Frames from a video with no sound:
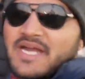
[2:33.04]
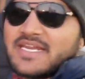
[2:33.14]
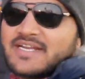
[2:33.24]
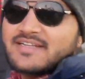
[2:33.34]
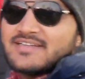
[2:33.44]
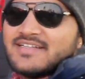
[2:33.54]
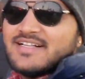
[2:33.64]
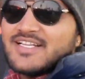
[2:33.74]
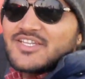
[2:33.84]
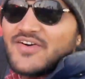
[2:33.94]
मार्केट
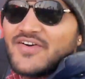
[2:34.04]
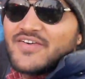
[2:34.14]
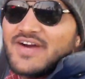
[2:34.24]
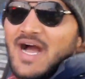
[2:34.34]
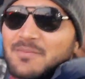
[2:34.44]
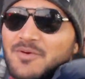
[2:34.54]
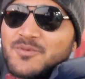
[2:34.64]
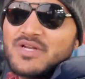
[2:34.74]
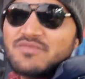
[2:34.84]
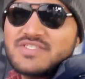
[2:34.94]
तो आपको
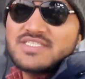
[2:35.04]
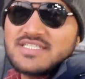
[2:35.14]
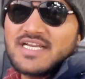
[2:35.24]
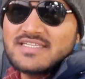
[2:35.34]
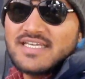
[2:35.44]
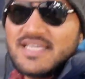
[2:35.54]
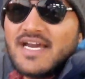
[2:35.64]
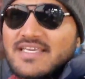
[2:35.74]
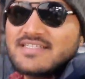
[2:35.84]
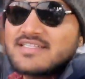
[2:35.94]
पूरा विज़िट कराते हैं
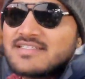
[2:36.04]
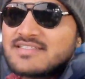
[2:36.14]
आइए